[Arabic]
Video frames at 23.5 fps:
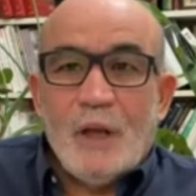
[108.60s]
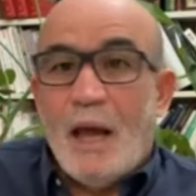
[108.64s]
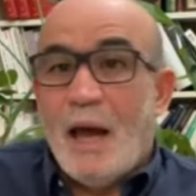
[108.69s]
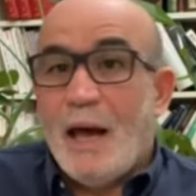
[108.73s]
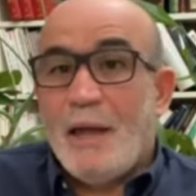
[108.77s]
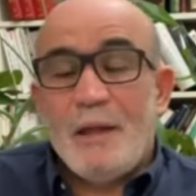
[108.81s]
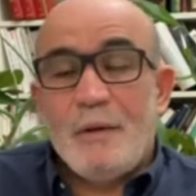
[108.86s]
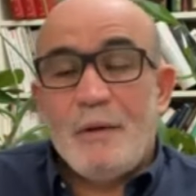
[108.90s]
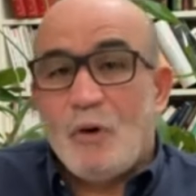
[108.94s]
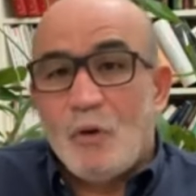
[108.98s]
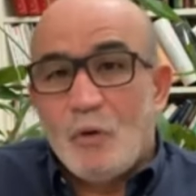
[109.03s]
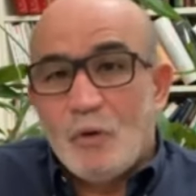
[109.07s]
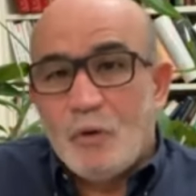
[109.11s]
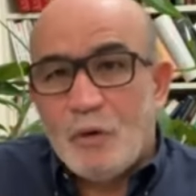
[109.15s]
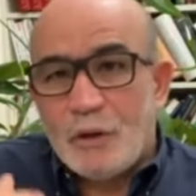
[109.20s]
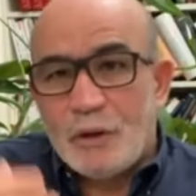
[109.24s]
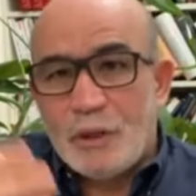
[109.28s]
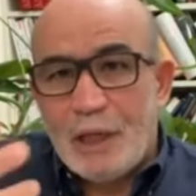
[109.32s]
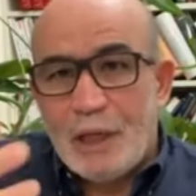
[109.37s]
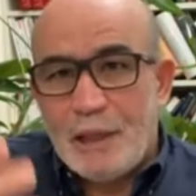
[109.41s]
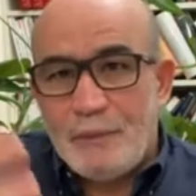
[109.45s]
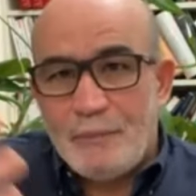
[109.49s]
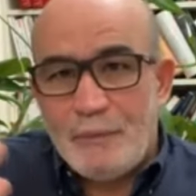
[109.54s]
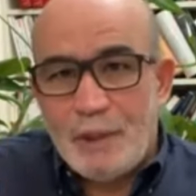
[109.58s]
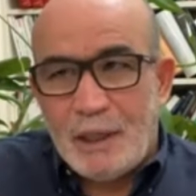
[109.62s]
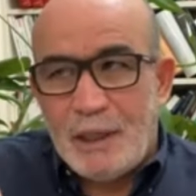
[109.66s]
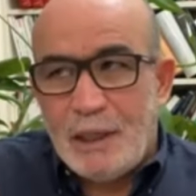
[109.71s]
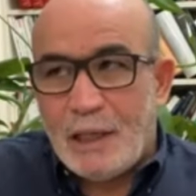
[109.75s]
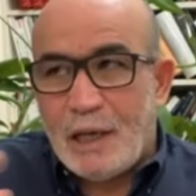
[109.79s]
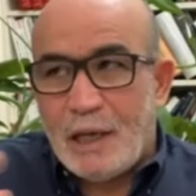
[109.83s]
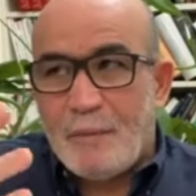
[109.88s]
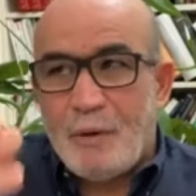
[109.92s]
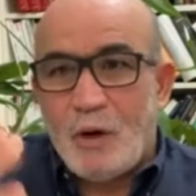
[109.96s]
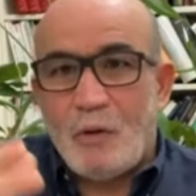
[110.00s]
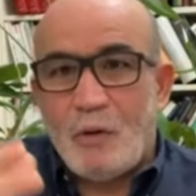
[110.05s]
هذا موضوع تكلمت
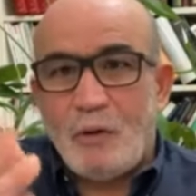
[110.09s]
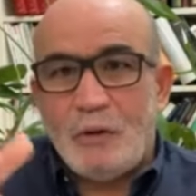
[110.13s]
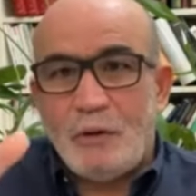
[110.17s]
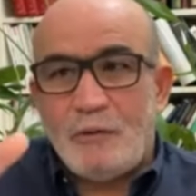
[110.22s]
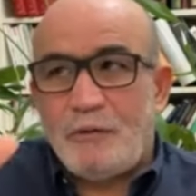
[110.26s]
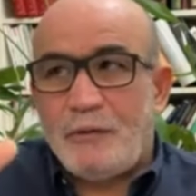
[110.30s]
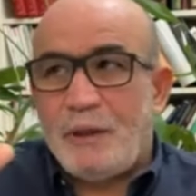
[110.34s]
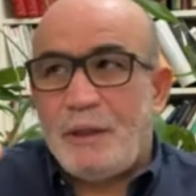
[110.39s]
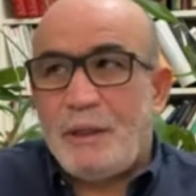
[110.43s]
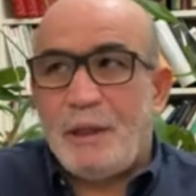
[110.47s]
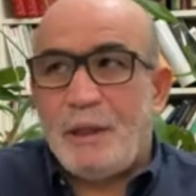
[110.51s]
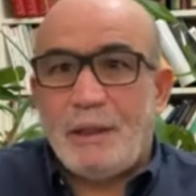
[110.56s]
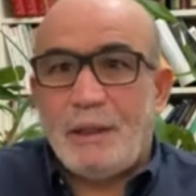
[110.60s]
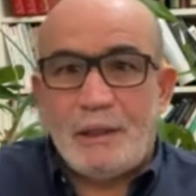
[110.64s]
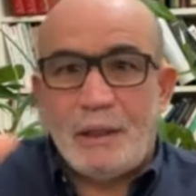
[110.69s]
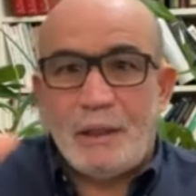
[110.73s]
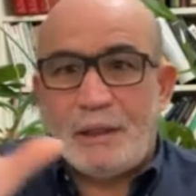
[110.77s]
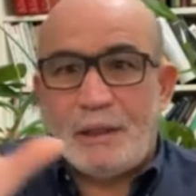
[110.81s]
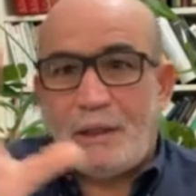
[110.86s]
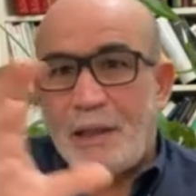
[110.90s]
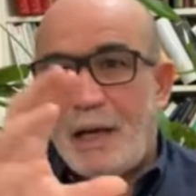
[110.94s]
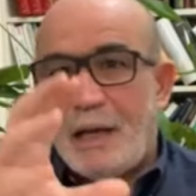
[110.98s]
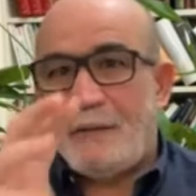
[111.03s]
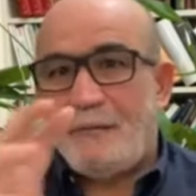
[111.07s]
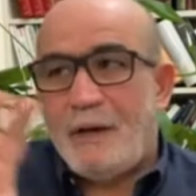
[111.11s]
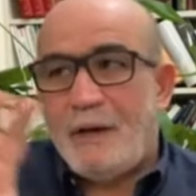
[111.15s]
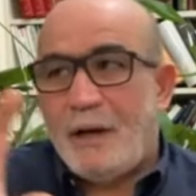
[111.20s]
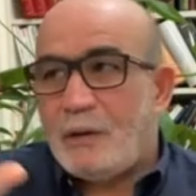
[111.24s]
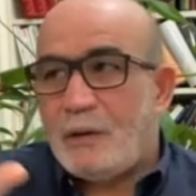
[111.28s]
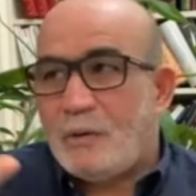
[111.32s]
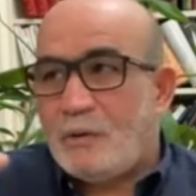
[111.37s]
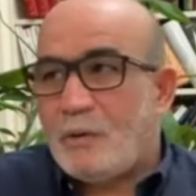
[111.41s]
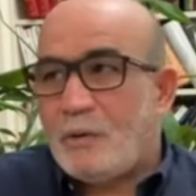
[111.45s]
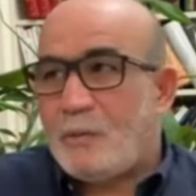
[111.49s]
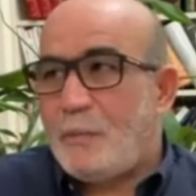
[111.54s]
عليه كما قلت في عدة
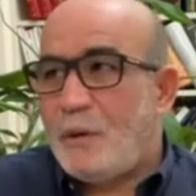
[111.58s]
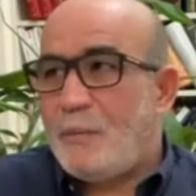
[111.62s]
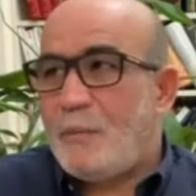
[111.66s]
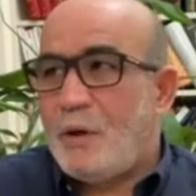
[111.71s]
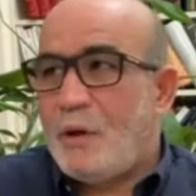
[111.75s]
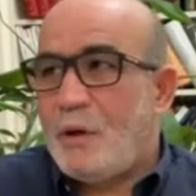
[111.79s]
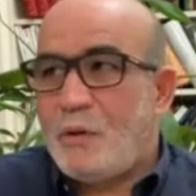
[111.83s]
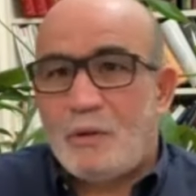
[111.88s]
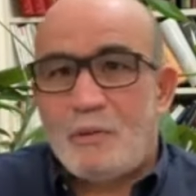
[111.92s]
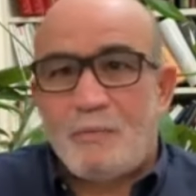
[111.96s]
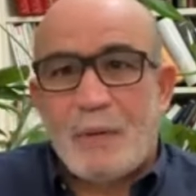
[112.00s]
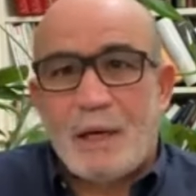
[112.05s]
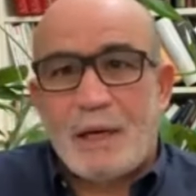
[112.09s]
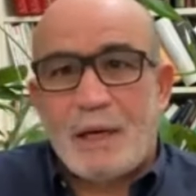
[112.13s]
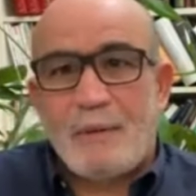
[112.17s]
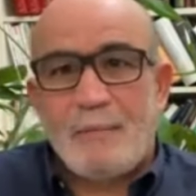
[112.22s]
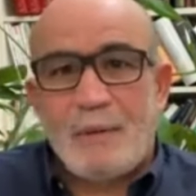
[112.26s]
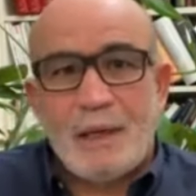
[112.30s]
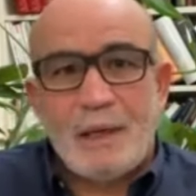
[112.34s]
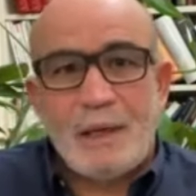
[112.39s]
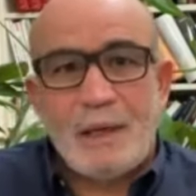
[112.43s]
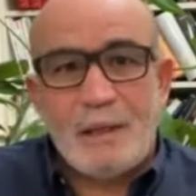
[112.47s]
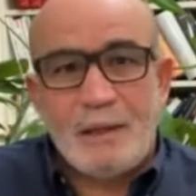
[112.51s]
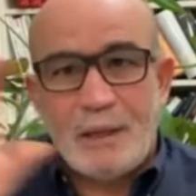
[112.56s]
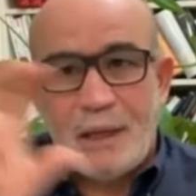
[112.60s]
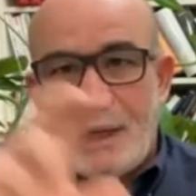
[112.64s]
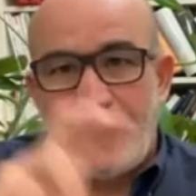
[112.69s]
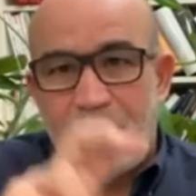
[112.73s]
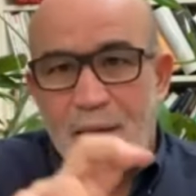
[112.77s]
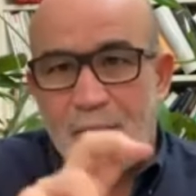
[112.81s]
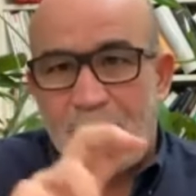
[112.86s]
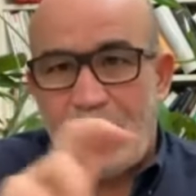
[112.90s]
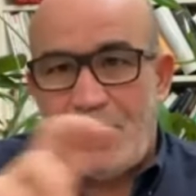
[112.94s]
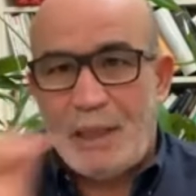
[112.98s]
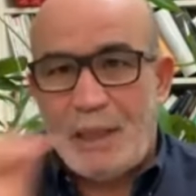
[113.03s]
لايفات وربما كنت مرة مرة
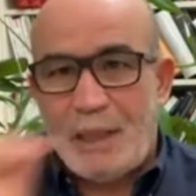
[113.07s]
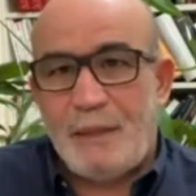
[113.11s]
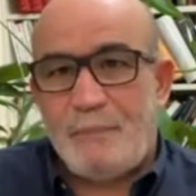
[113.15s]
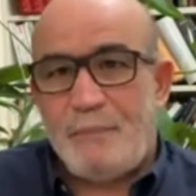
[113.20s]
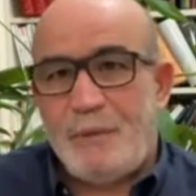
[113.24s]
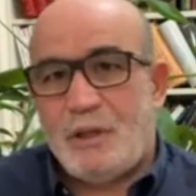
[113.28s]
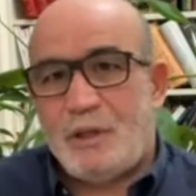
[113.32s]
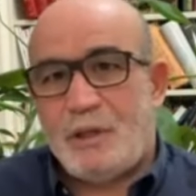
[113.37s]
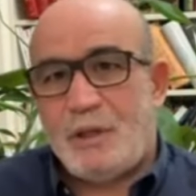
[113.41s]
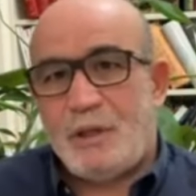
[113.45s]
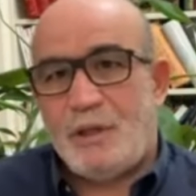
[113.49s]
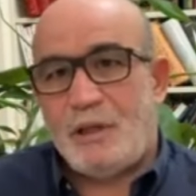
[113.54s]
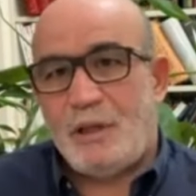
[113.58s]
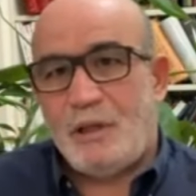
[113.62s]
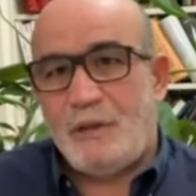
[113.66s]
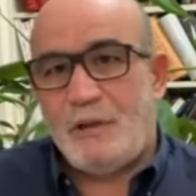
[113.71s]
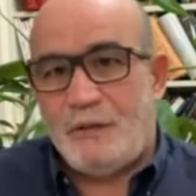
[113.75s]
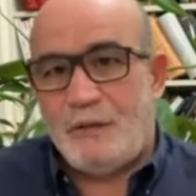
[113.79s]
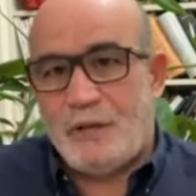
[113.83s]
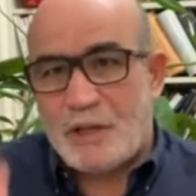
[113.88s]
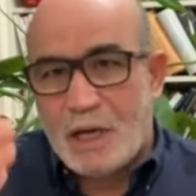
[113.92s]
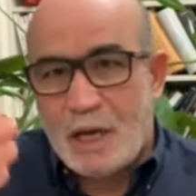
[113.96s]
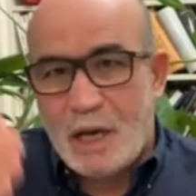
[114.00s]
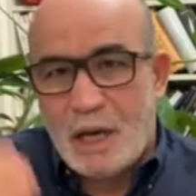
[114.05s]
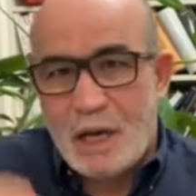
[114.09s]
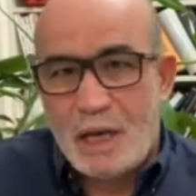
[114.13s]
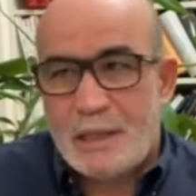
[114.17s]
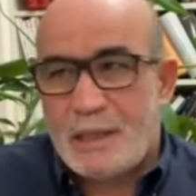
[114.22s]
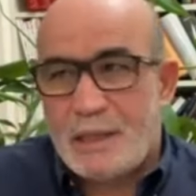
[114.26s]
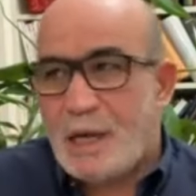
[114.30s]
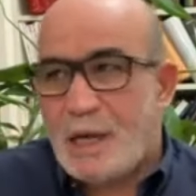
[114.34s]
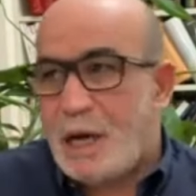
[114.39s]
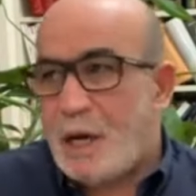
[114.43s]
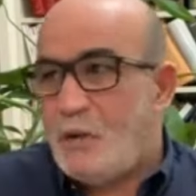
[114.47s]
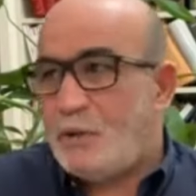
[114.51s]
نتكلم عليه بيجيني في
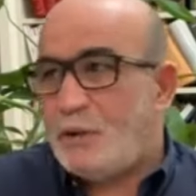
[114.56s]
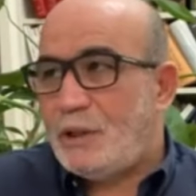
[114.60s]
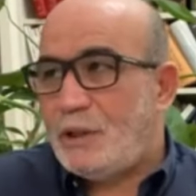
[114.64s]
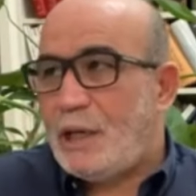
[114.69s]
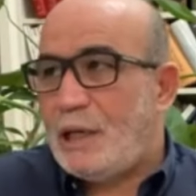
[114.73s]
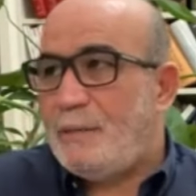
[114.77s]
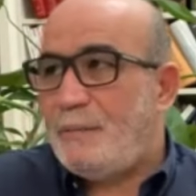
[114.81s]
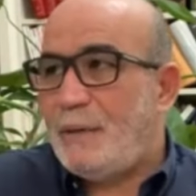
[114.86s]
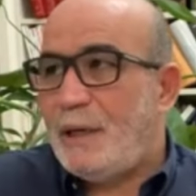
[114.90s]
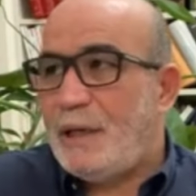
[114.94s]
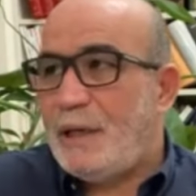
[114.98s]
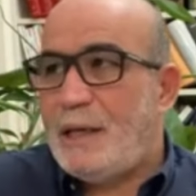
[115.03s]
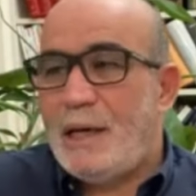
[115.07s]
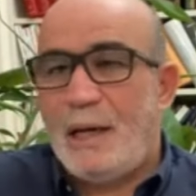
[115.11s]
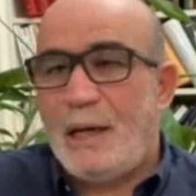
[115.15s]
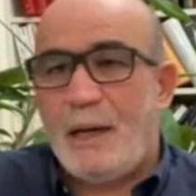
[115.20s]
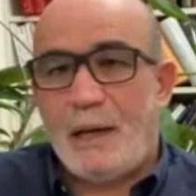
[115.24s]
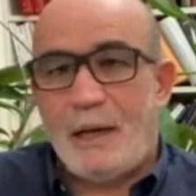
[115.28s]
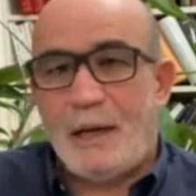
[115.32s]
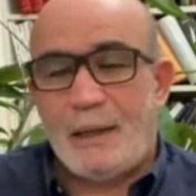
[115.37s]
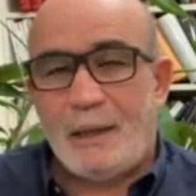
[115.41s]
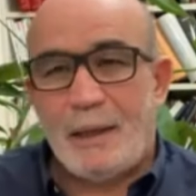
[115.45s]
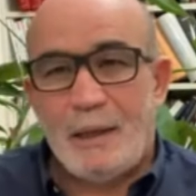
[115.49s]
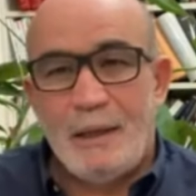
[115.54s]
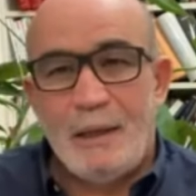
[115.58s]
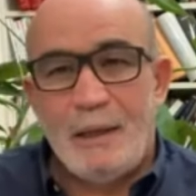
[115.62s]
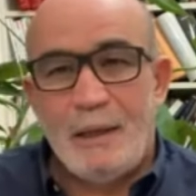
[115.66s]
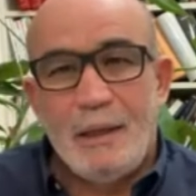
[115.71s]
شهادة أو نتكلم عليه هكذا